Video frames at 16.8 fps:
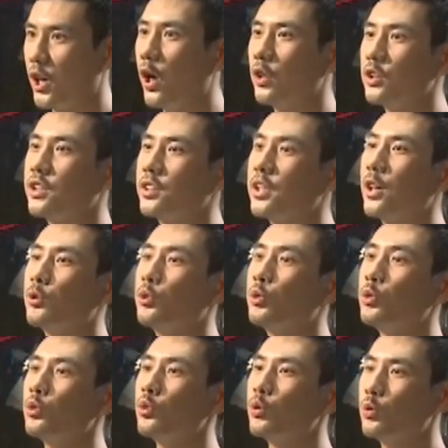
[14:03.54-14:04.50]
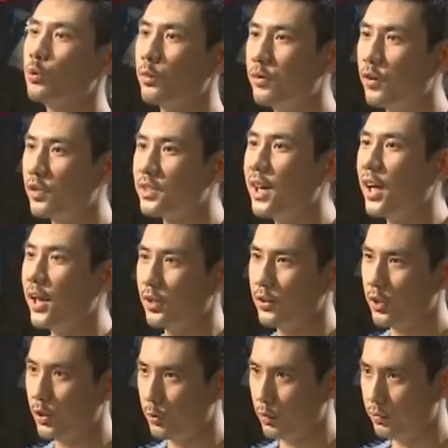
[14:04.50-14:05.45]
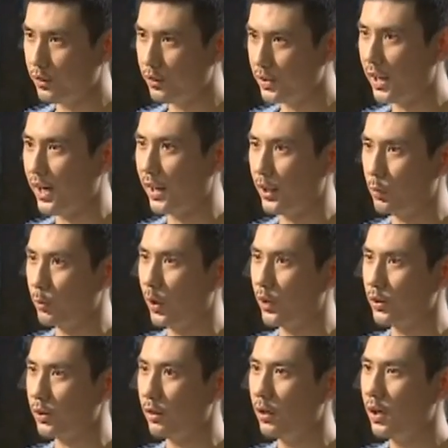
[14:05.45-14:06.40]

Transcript: 你要再去去奉献，奉献给羽毛球。对对对。